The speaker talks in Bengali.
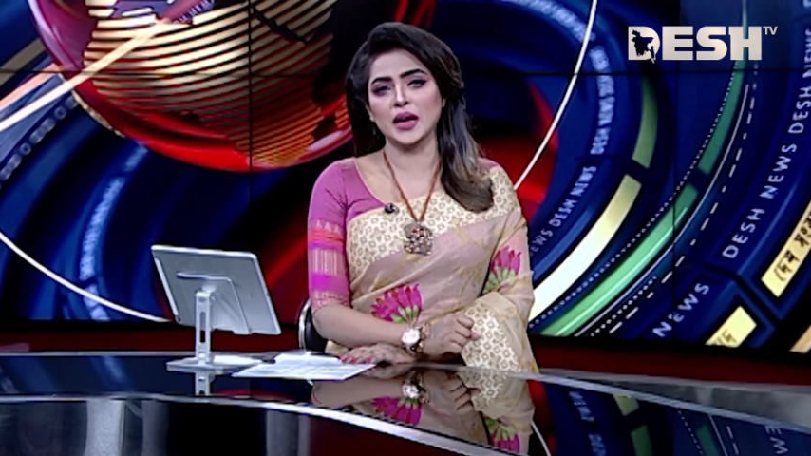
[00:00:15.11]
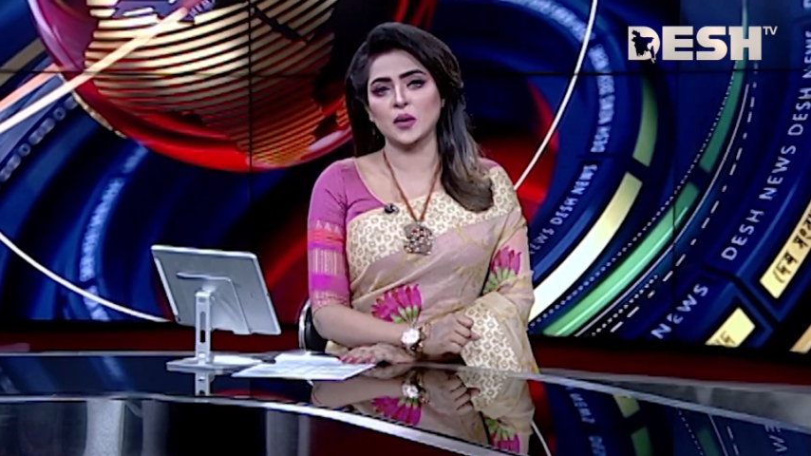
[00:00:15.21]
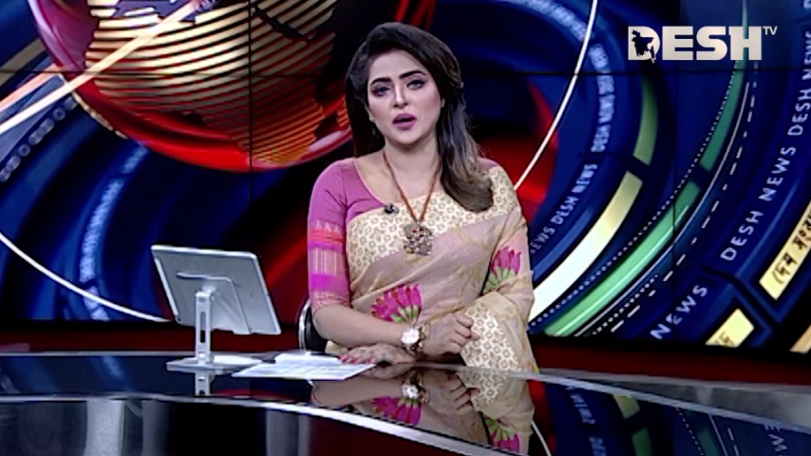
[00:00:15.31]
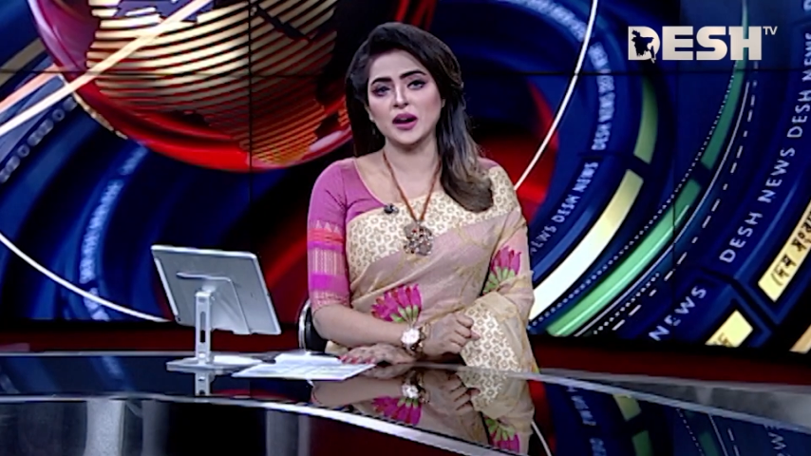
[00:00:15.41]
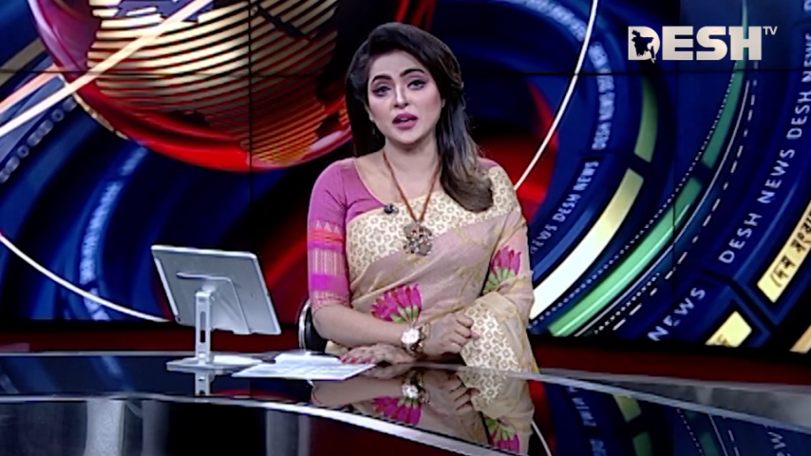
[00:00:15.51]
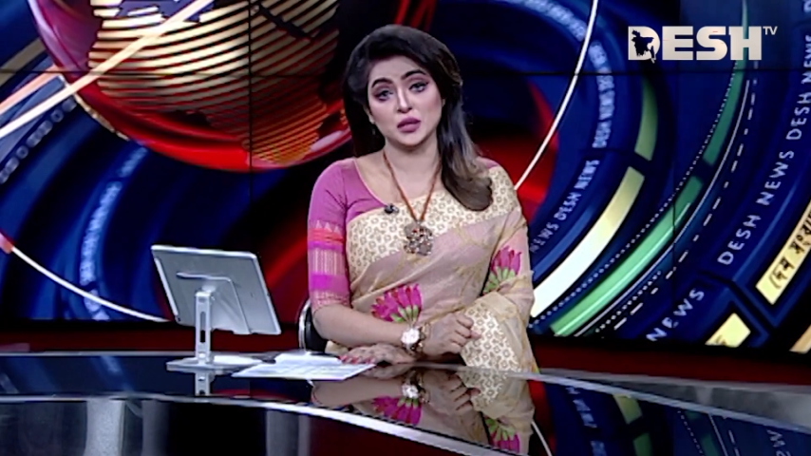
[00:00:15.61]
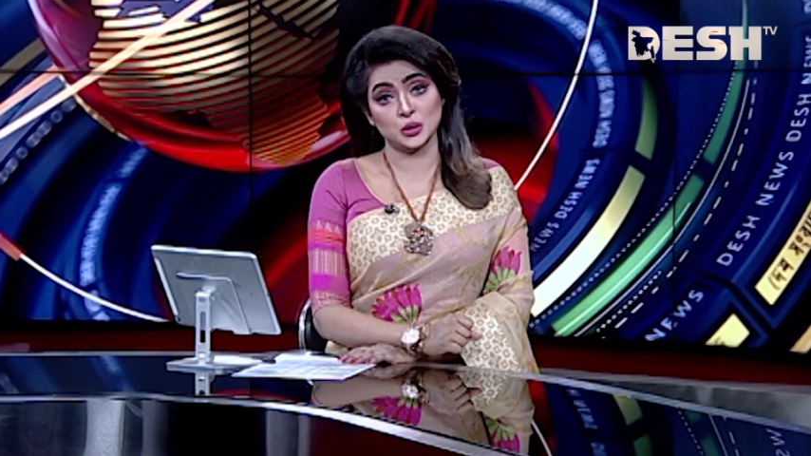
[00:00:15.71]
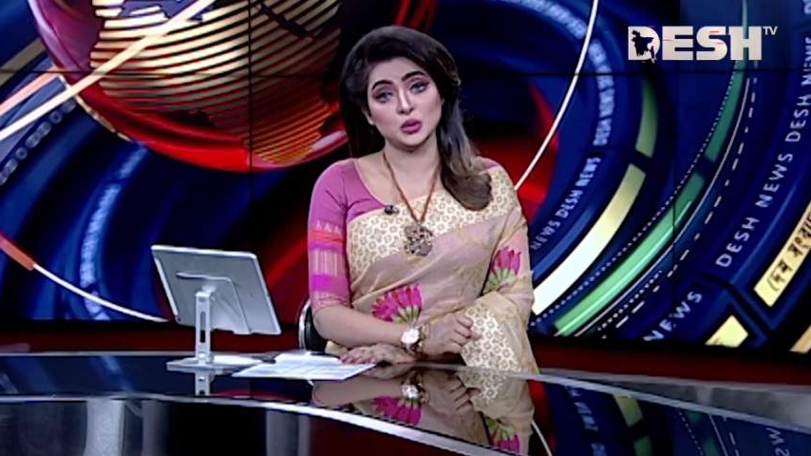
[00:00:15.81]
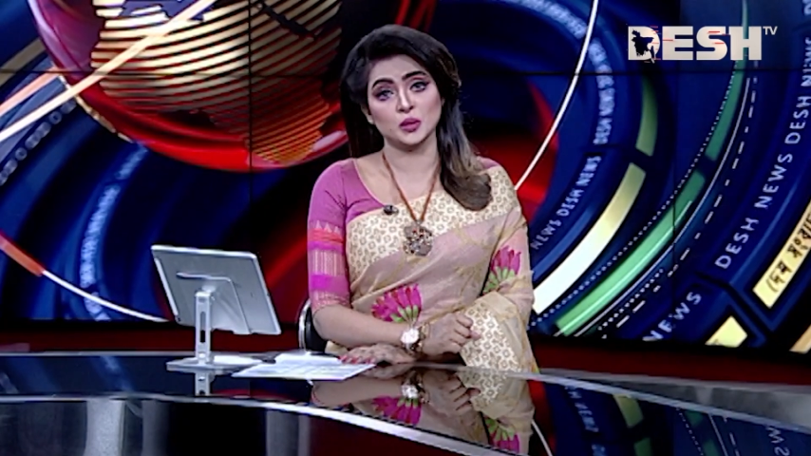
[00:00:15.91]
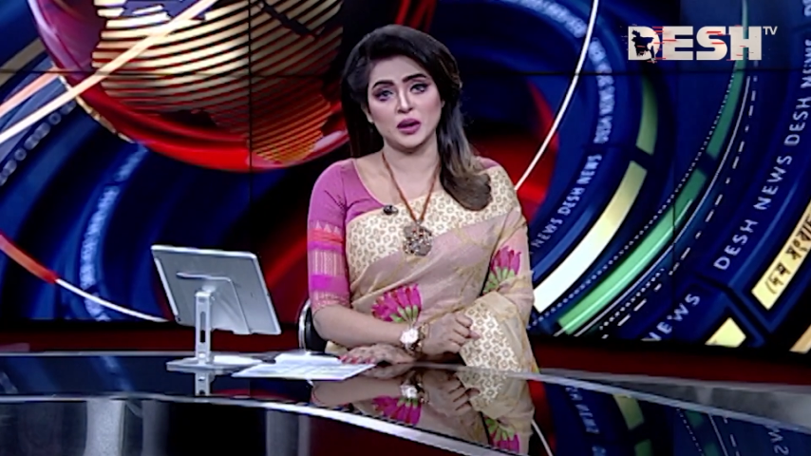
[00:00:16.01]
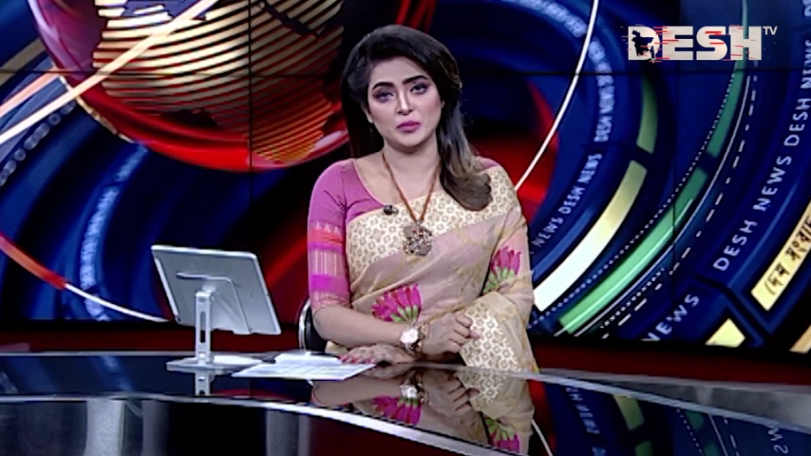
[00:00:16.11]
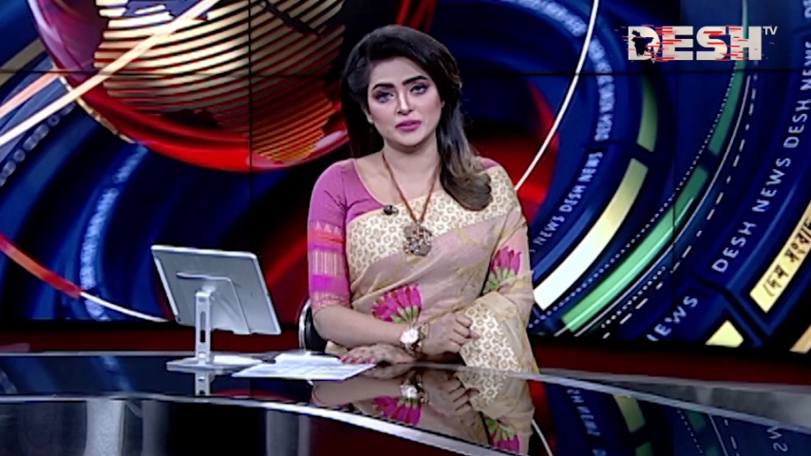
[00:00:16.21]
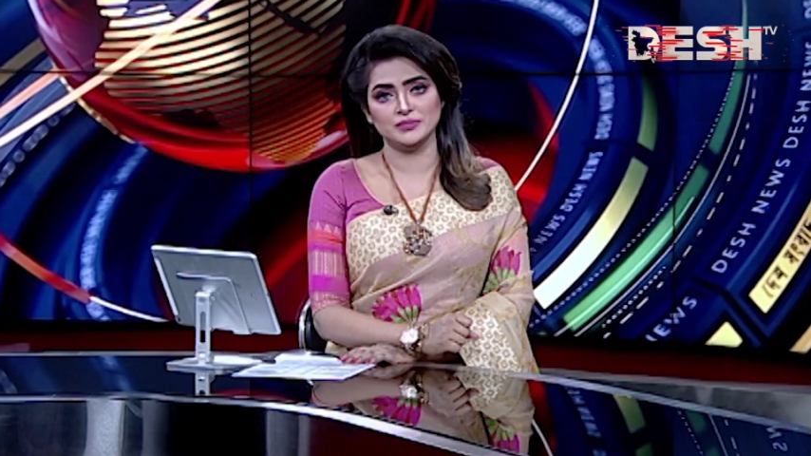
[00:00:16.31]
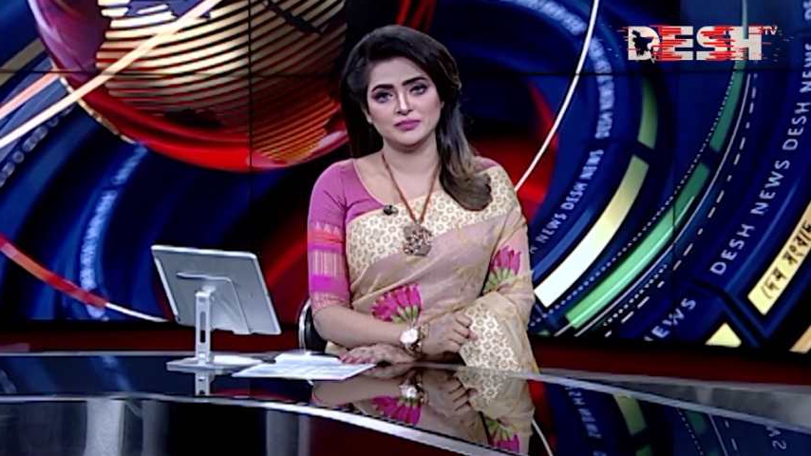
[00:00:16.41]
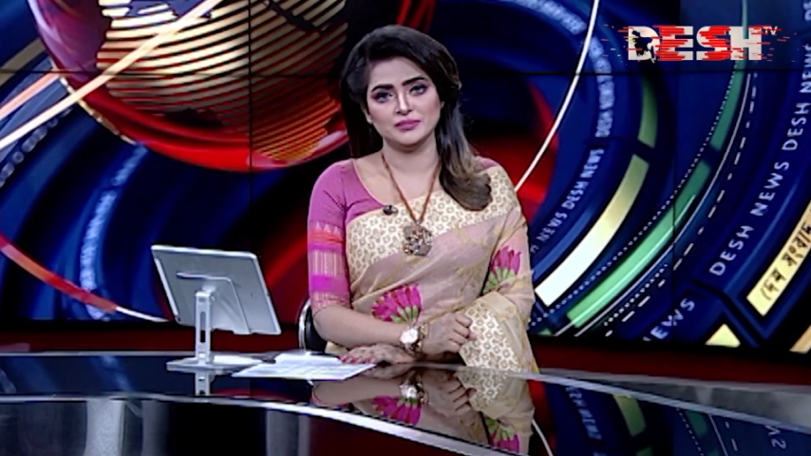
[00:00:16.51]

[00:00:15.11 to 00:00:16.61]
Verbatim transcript: আয় করার এই সুযোগ পাবেন